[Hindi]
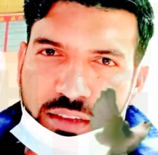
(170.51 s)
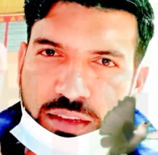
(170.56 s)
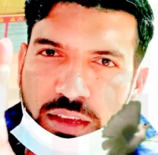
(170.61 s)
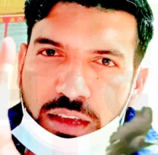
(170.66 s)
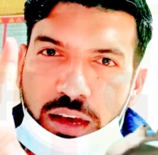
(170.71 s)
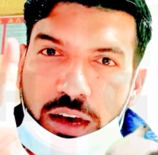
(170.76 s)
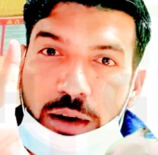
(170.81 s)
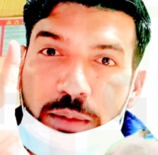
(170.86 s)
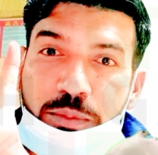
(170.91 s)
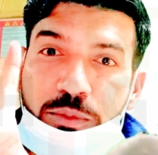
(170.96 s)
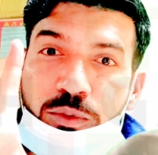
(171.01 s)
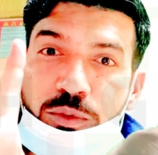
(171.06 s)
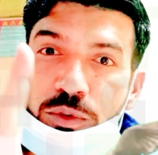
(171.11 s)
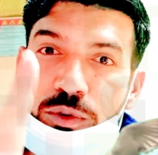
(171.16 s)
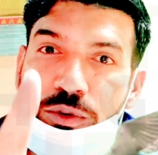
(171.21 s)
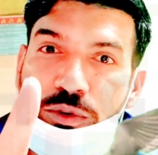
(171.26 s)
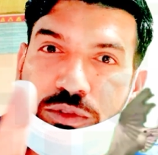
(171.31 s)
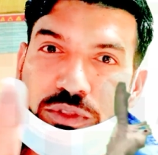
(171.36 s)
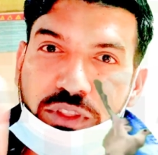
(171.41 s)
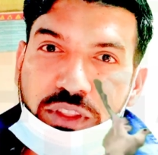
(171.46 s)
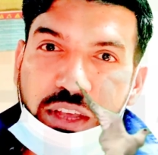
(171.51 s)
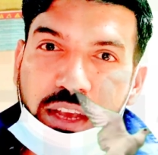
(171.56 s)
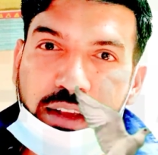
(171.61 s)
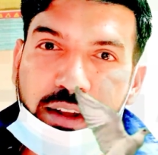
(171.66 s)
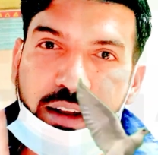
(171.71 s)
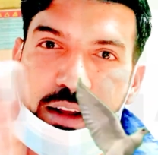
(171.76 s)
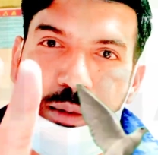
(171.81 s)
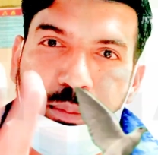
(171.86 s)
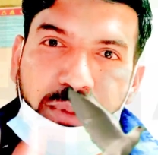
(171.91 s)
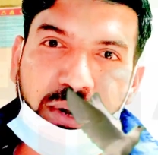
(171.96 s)
ये आपको
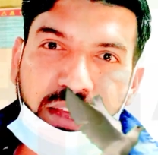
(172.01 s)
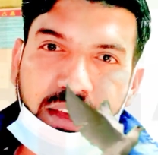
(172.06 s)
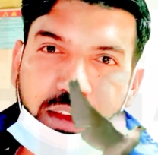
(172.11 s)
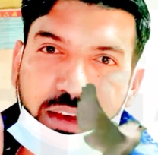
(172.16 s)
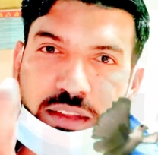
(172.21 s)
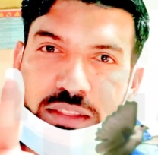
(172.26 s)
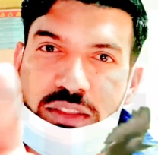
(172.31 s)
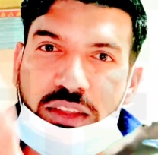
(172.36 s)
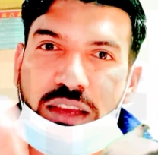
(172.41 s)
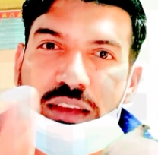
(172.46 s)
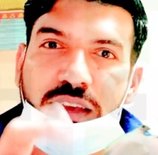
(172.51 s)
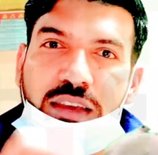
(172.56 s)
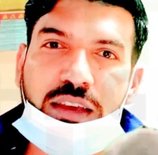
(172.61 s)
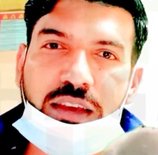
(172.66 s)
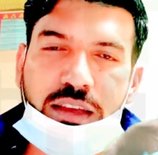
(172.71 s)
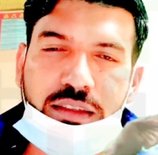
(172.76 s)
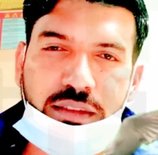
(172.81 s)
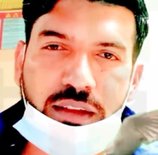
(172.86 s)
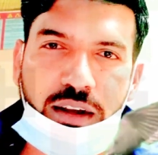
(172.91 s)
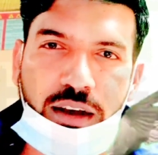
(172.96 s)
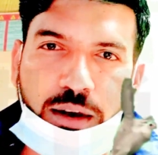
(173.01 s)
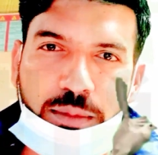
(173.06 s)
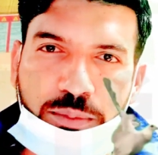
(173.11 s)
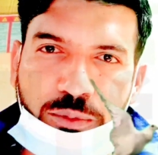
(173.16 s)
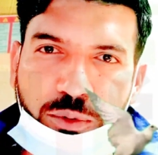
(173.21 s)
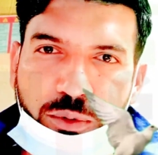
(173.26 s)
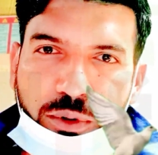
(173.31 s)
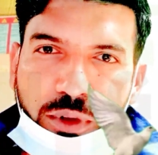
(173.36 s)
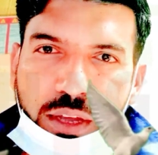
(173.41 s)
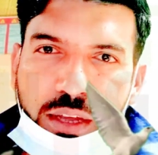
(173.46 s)
देखना पड़ेगा देखिए ज़रा
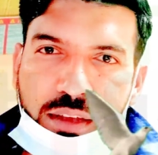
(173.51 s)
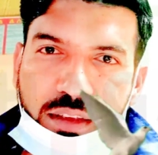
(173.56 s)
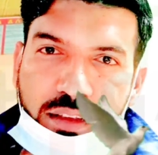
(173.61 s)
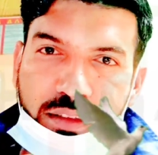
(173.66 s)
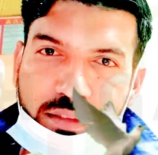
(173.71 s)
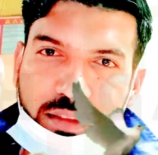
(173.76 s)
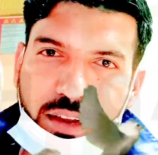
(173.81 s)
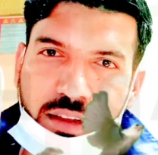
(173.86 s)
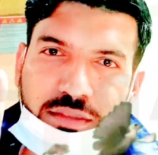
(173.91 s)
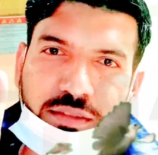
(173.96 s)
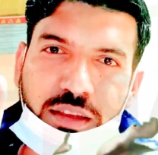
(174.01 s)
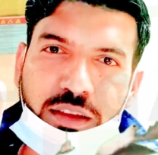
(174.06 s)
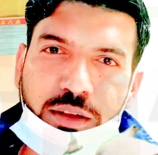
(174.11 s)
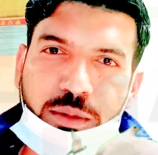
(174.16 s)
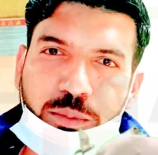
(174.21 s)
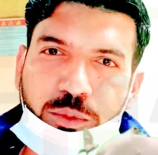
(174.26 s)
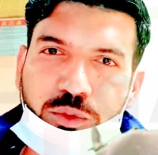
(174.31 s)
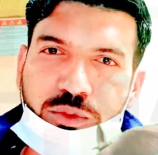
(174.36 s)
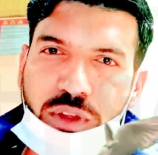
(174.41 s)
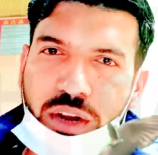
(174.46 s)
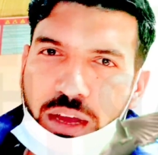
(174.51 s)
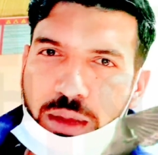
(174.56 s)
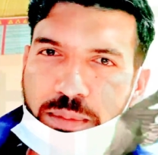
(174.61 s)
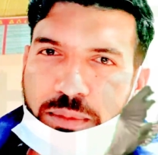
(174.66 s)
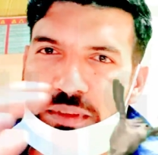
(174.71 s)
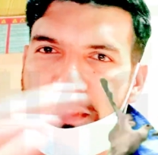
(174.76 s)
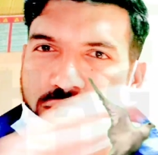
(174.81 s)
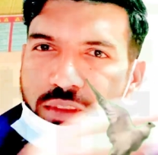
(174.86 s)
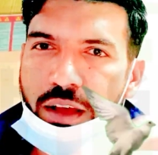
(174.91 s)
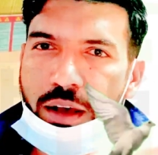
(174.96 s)
आपको किस तरह से कबूतर
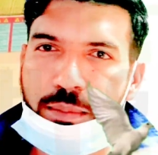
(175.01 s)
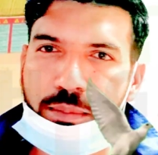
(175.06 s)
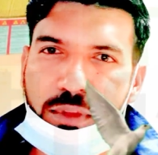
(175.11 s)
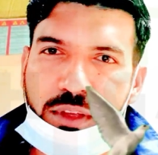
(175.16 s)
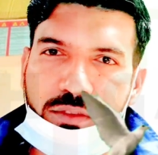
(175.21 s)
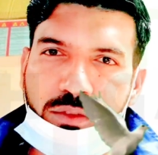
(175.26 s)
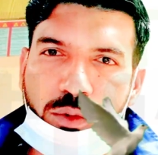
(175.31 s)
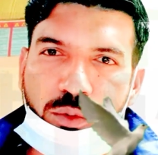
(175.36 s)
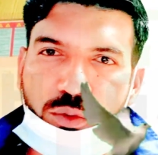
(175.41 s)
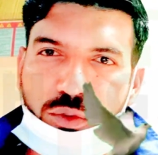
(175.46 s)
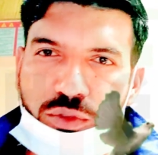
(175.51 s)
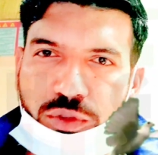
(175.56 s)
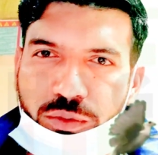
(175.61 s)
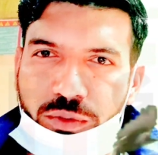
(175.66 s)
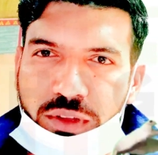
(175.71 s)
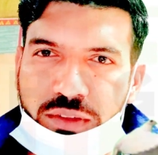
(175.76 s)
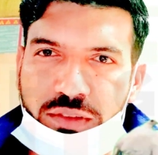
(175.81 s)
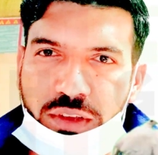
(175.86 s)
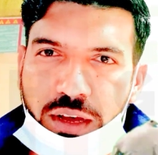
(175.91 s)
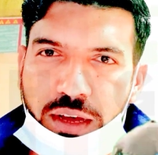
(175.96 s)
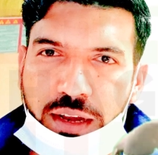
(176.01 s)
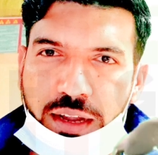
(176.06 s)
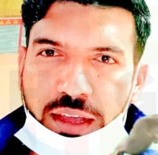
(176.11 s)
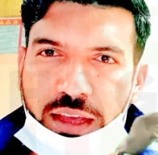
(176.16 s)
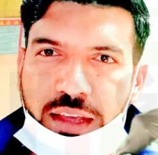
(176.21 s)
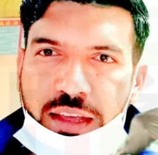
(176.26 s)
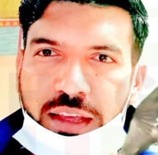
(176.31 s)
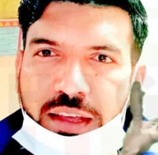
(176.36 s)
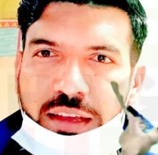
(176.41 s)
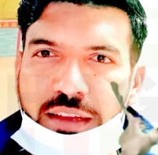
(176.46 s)
आपके सामने से उड़ते हुए जा रहे
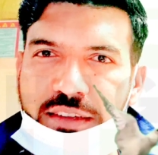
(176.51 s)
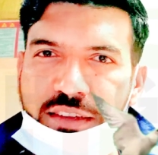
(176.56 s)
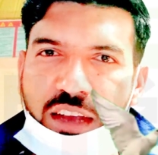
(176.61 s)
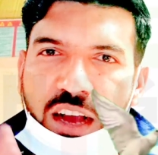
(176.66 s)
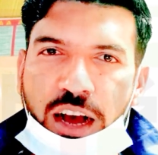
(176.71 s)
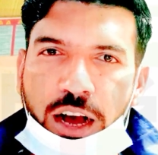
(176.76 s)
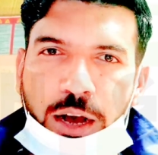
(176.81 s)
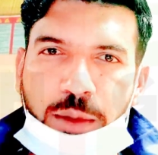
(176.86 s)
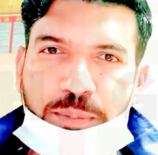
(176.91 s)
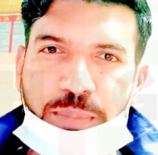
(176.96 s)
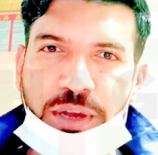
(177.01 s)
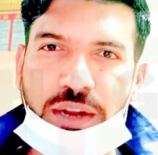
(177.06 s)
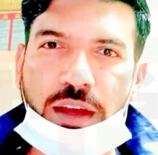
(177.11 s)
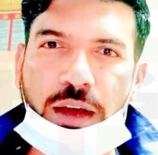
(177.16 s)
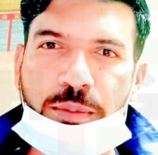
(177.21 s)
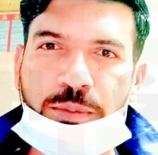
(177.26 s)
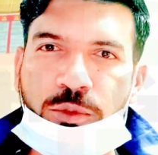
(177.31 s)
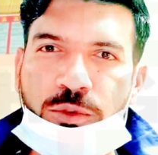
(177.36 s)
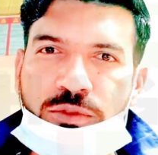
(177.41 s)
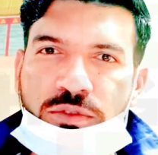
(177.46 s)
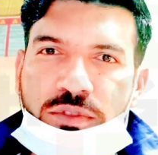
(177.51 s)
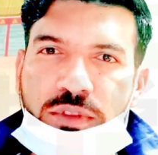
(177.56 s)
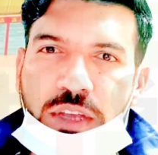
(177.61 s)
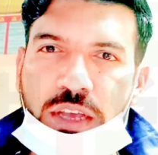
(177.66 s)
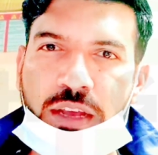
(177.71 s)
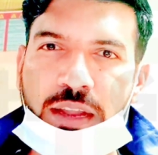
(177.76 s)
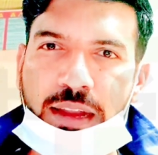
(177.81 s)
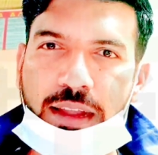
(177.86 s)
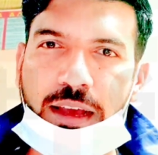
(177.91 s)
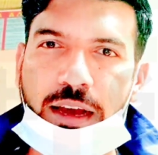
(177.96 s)
हैं यहाँ पर आपको
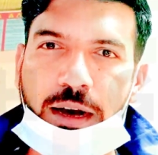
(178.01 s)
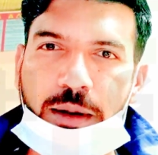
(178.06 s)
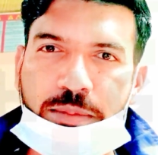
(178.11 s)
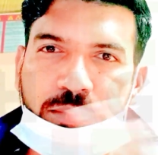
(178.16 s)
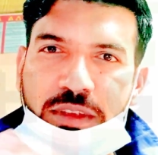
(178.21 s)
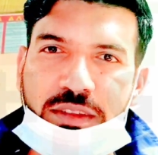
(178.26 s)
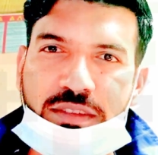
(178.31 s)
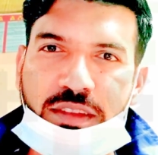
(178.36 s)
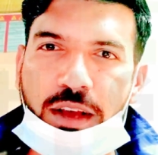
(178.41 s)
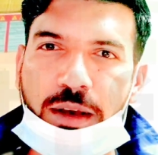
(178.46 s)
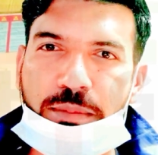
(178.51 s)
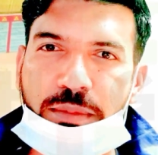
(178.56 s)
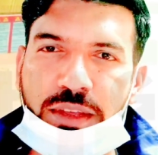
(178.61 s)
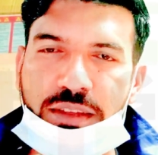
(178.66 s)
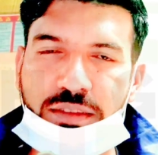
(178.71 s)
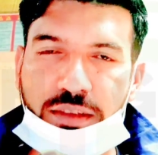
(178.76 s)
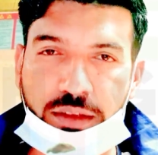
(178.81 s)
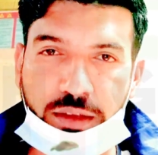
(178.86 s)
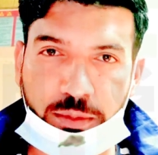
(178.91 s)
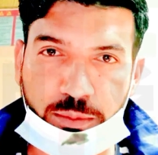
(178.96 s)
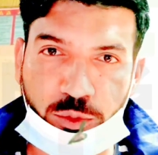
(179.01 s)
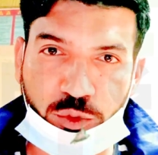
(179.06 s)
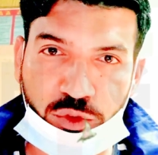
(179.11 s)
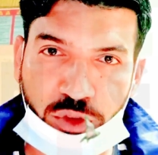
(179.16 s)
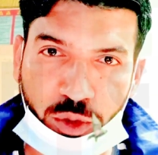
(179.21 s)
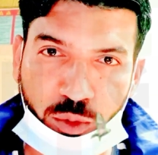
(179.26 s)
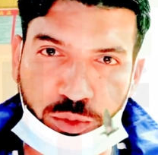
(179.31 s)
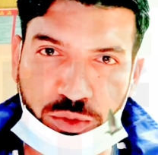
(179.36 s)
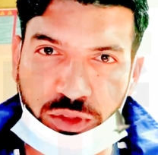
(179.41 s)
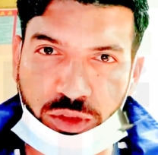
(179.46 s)
देख लें आपके सामने से
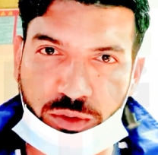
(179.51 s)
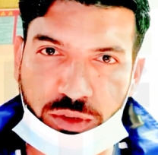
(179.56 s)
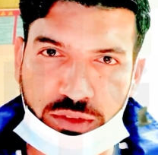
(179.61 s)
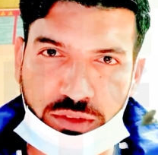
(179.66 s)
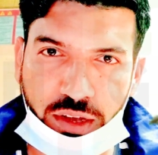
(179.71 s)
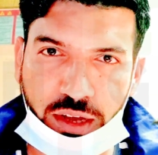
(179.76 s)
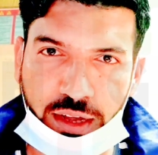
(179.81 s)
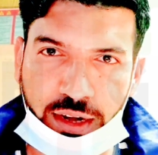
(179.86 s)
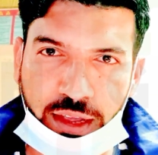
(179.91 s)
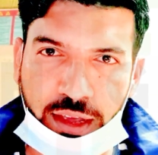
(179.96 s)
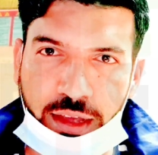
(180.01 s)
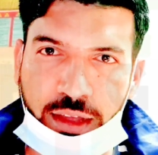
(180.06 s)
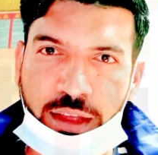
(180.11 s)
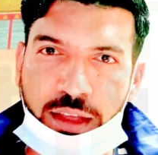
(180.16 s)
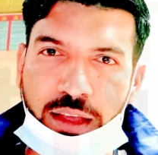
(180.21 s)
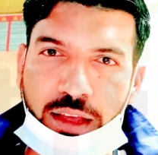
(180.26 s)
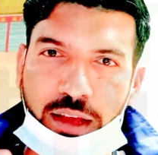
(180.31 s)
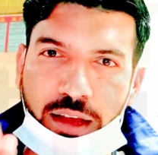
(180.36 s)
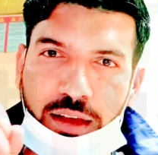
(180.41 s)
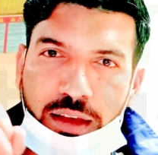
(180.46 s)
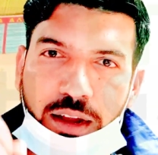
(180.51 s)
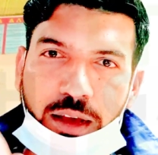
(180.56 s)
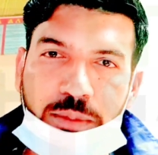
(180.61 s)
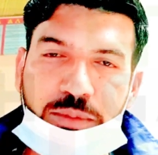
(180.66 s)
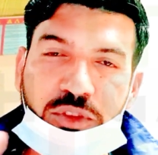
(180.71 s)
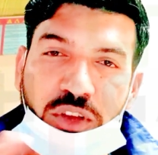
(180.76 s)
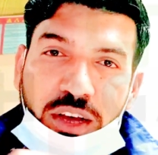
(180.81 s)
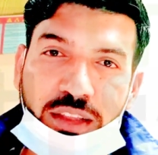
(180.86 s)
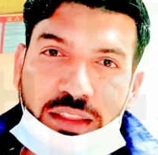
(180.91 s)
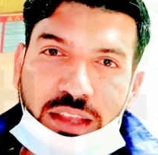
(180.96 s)
कबूतर उड़ते हुए जा रहे हैं अगर
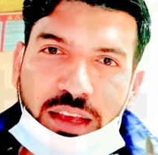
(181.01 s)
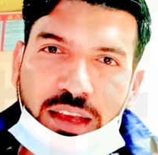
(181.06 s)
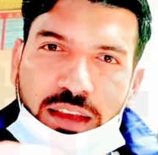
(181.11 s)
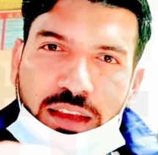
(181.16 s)
आप चाहते